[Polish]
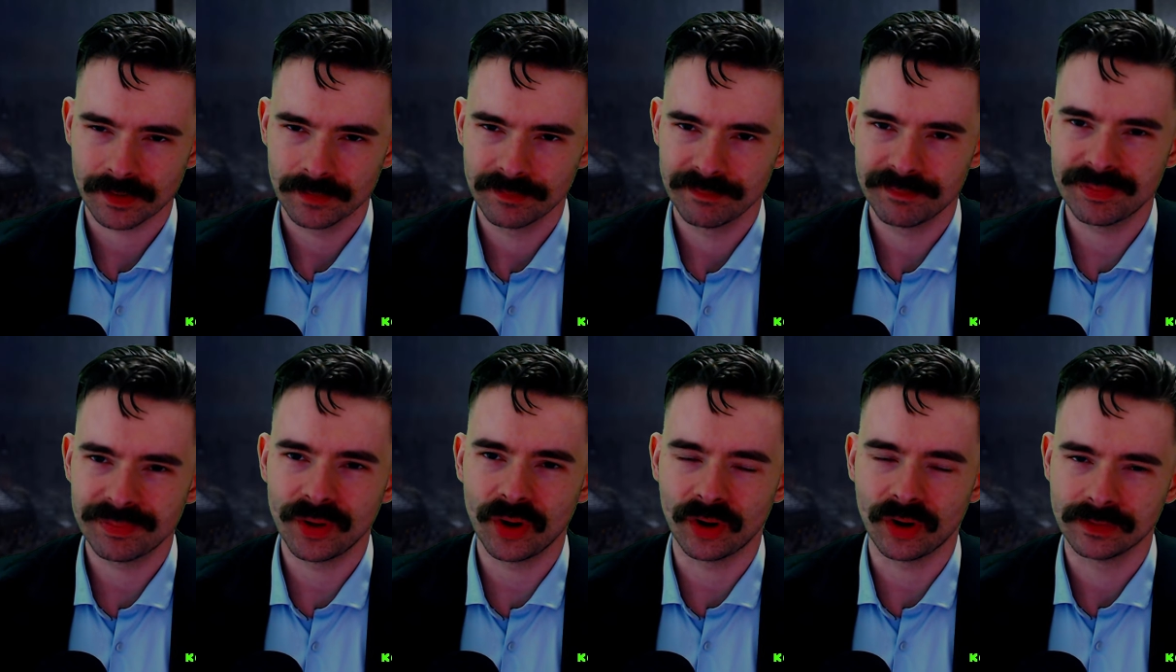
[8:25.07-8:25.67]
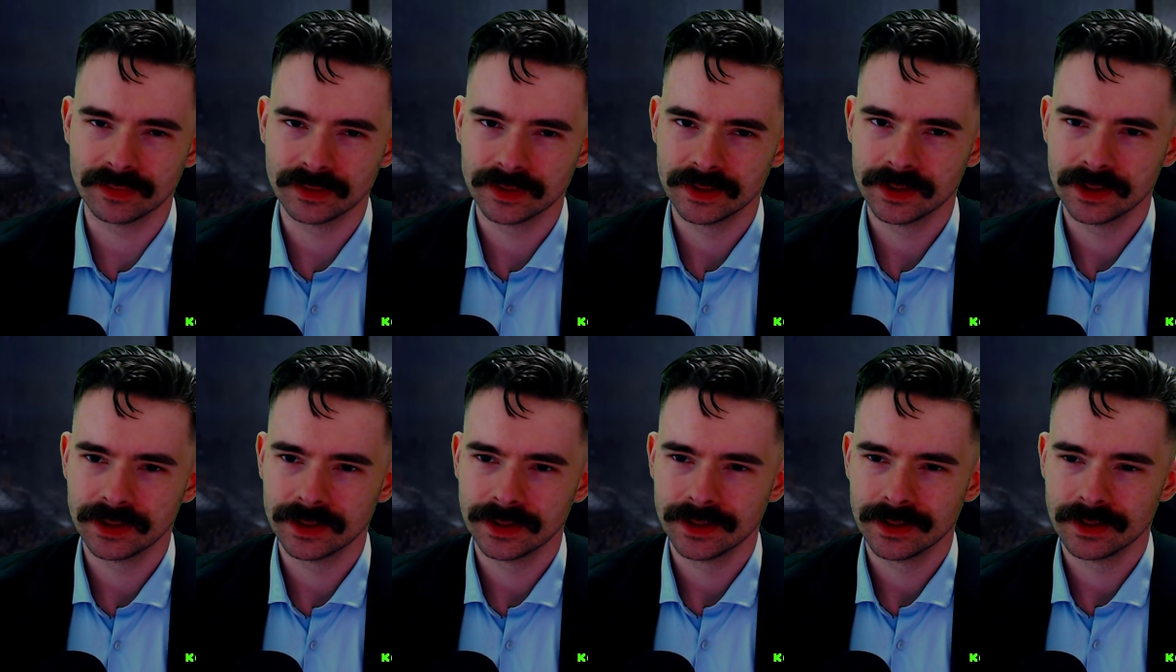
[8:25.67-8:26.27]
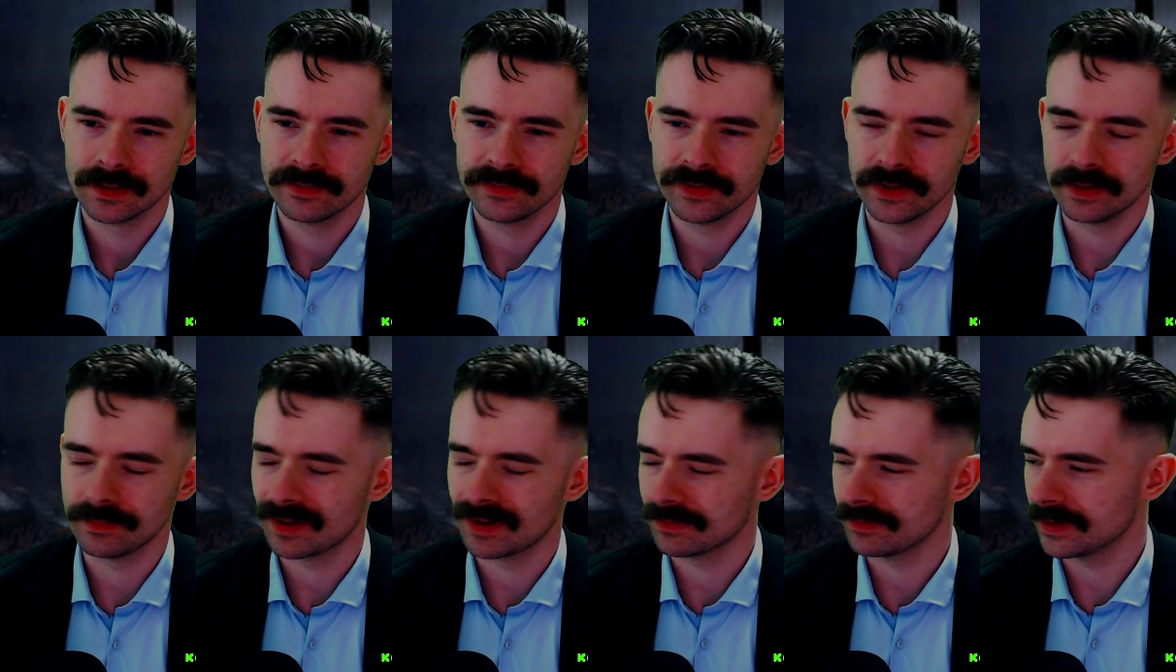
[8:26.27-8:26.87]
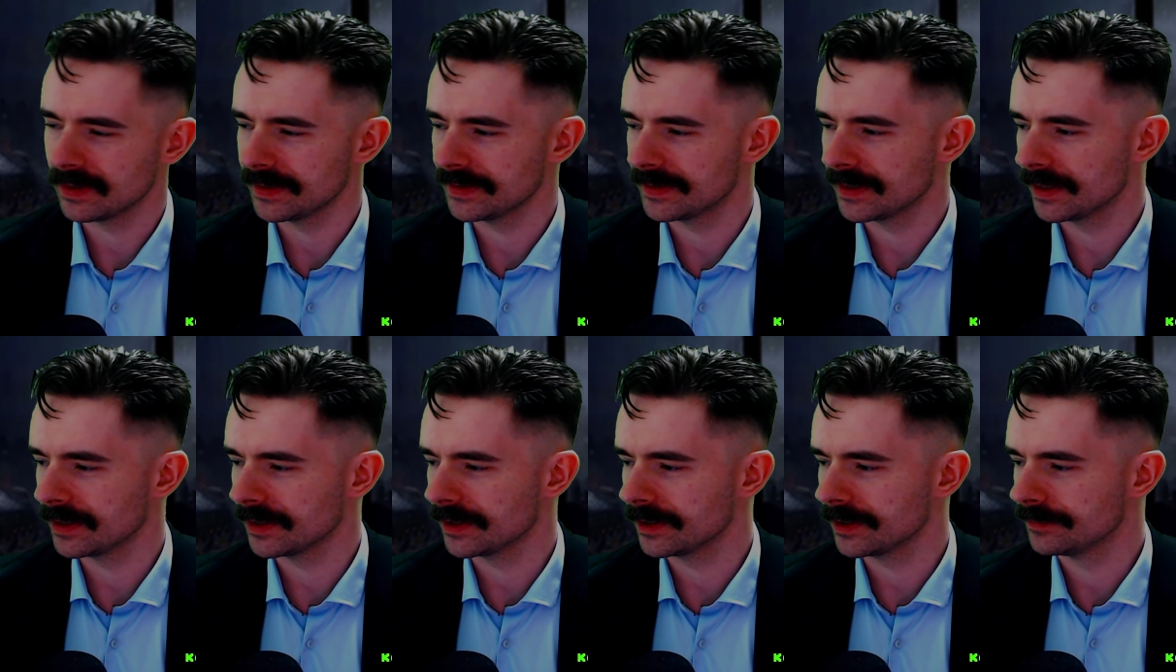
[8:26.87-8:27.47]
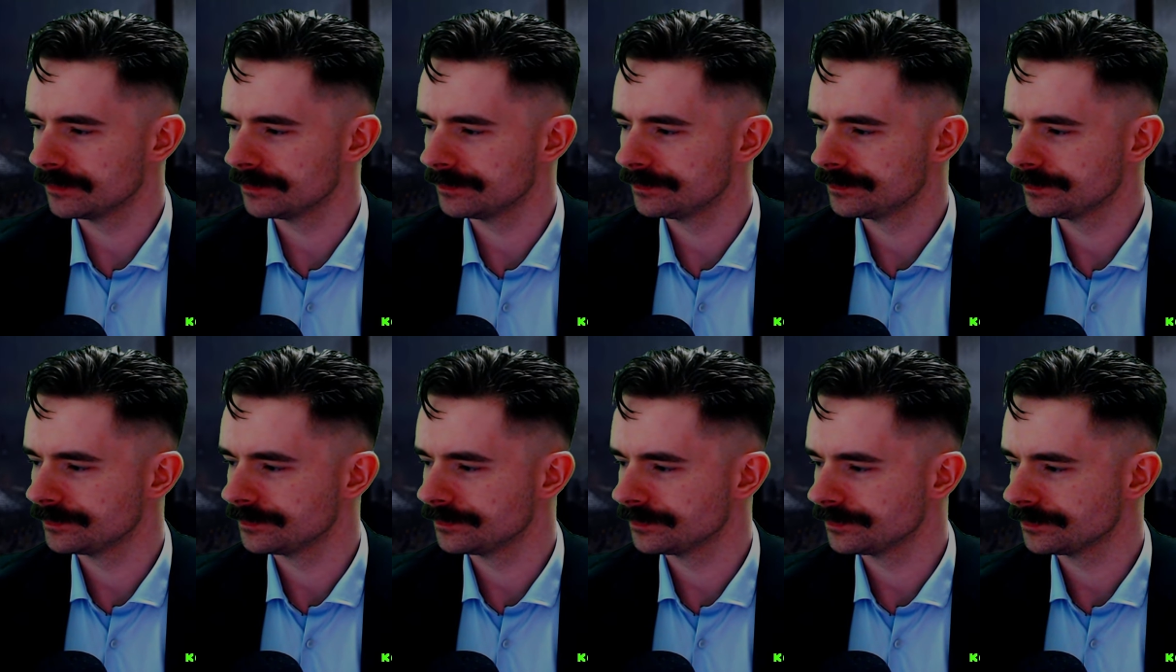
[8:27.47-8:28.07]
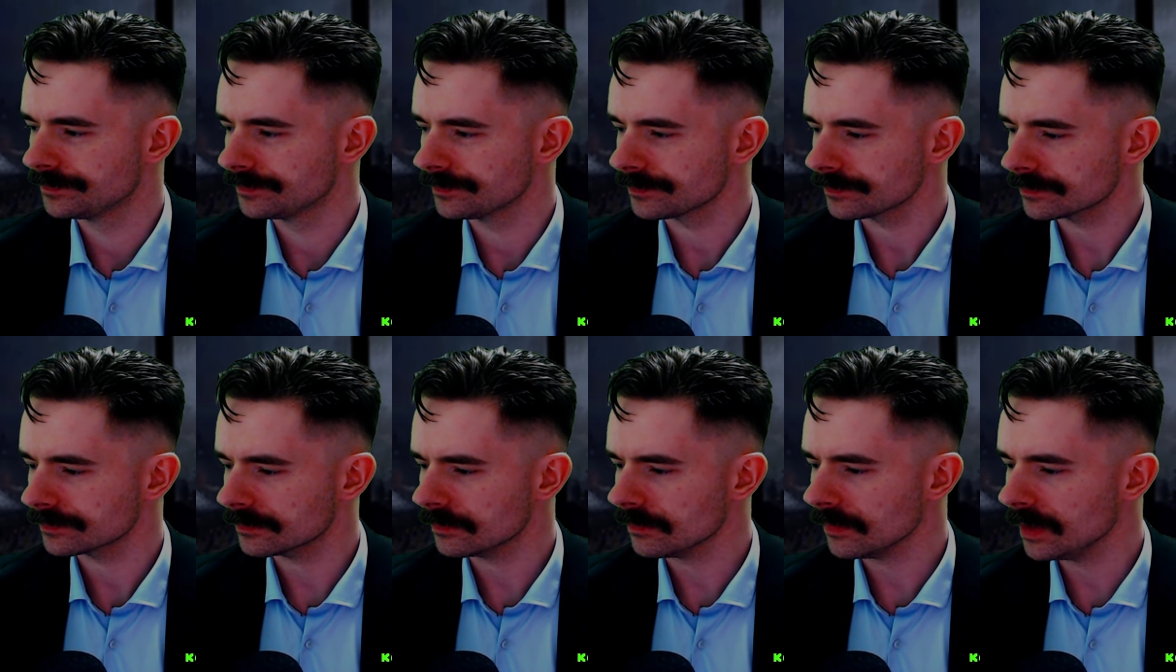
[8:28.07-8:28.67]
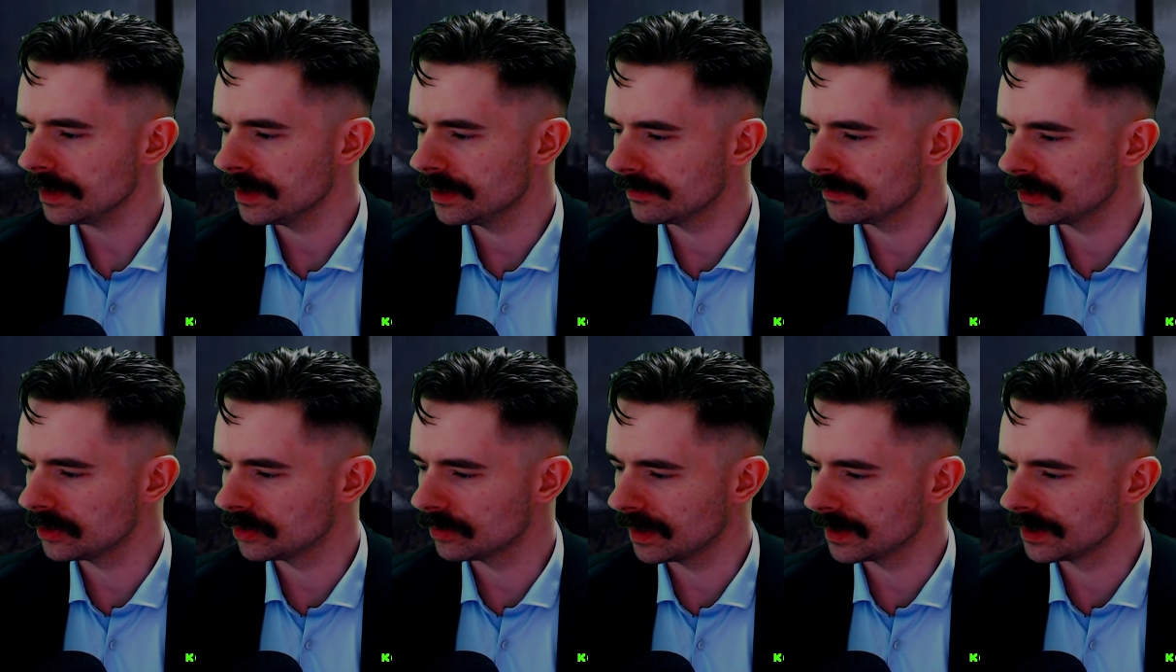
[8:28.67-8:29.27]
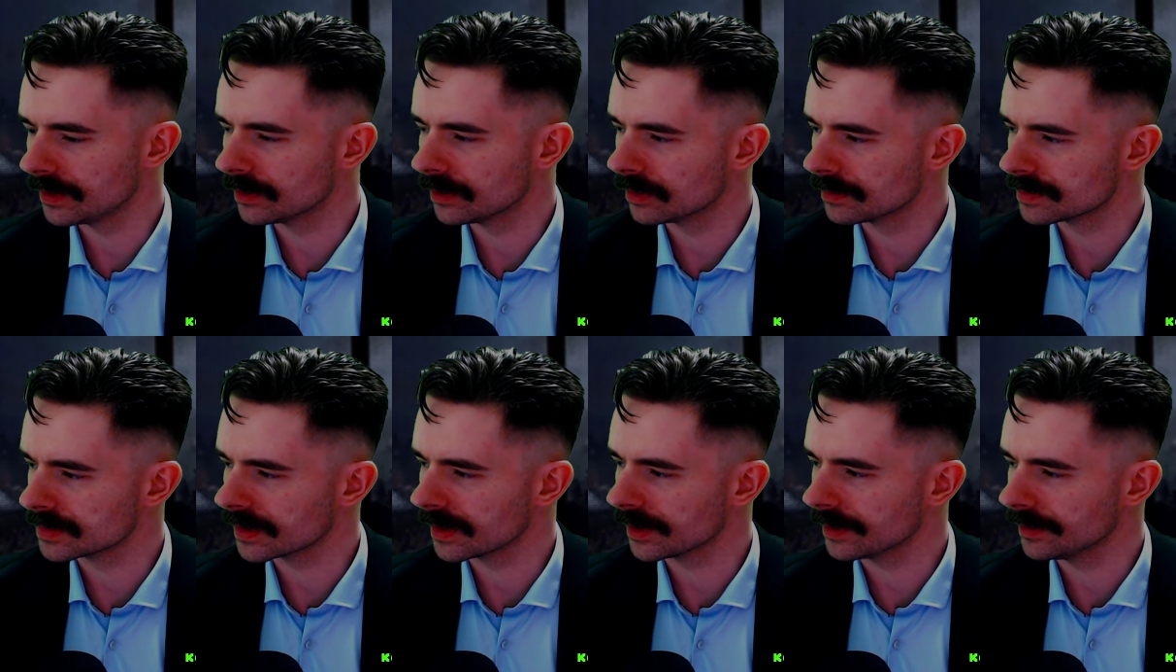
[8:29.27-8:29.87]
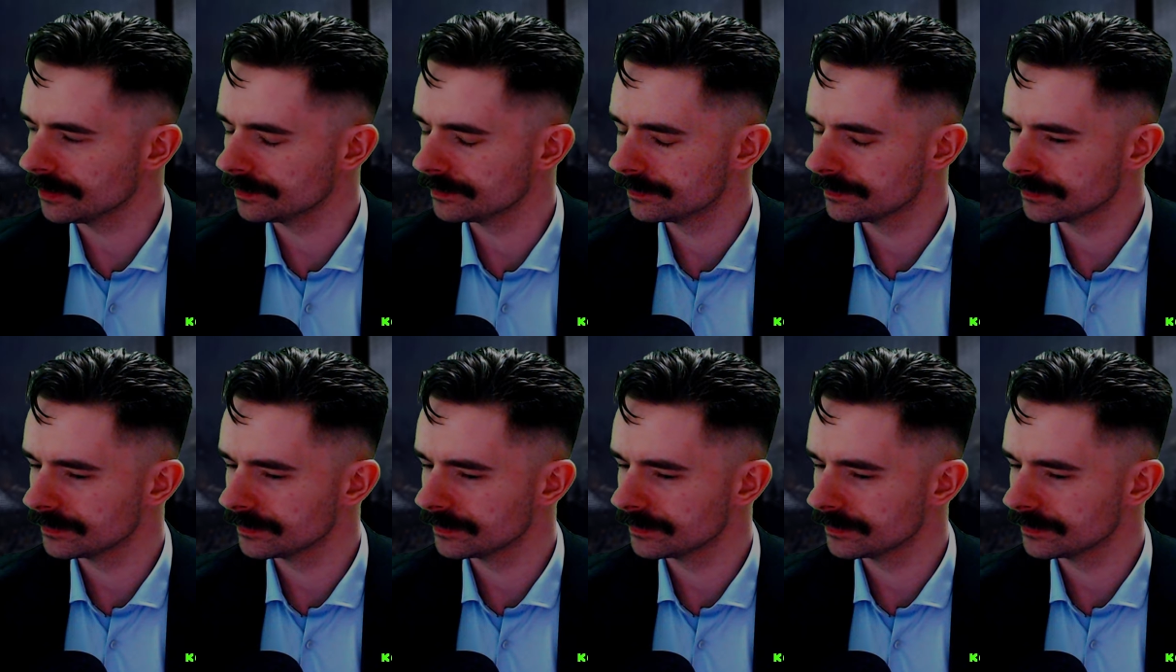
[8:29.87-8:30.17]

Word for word: po filmach Wary Tęgiej i ewentualnie Konopskiego.